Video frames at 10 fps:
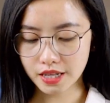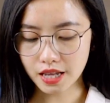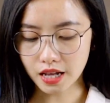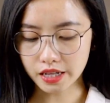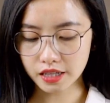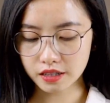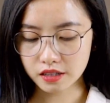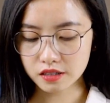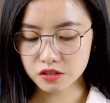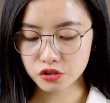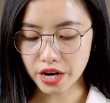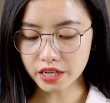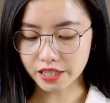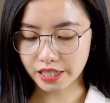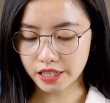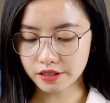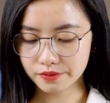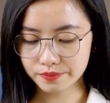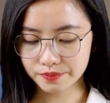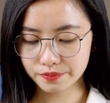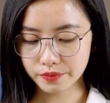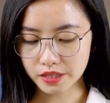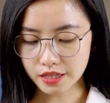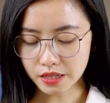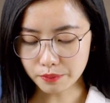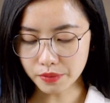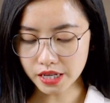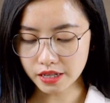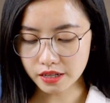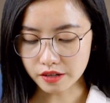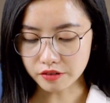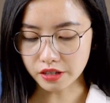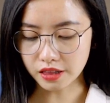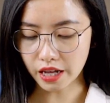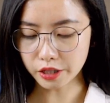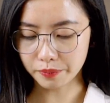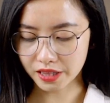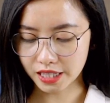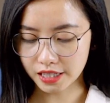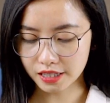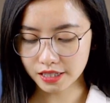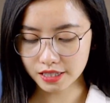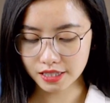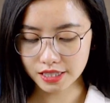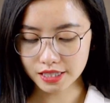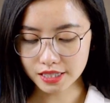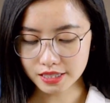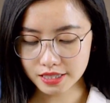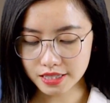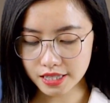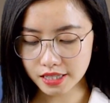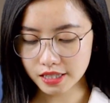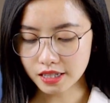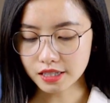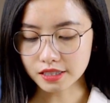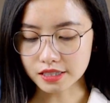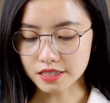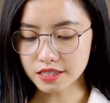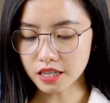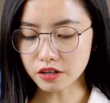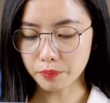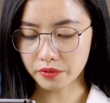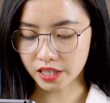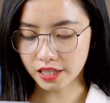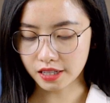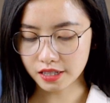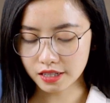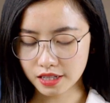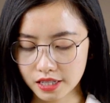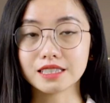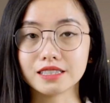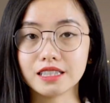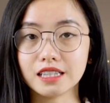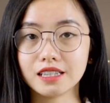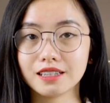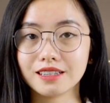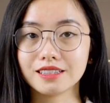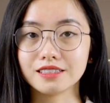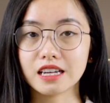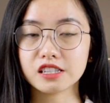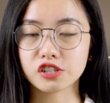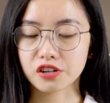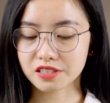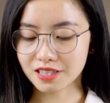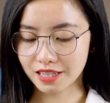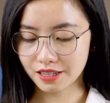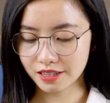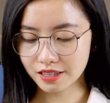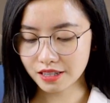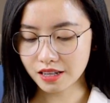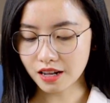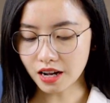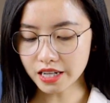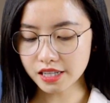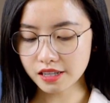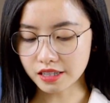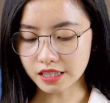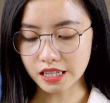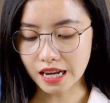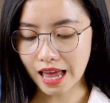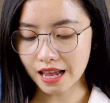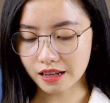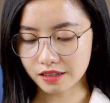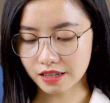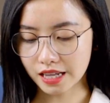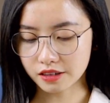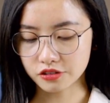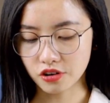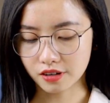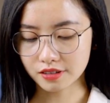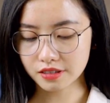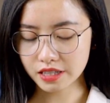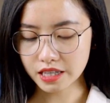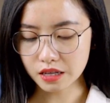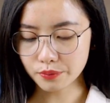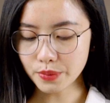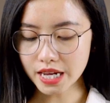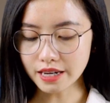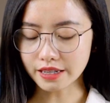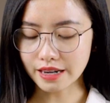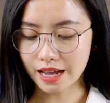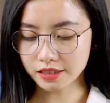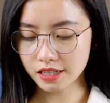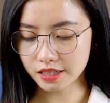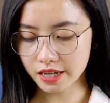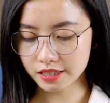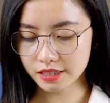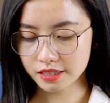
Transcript: A. Strongly. B. Reliably. C. Considerably. D. Dangerously. A. Kỳ lạ, lạ thường. B đáng tin cậy,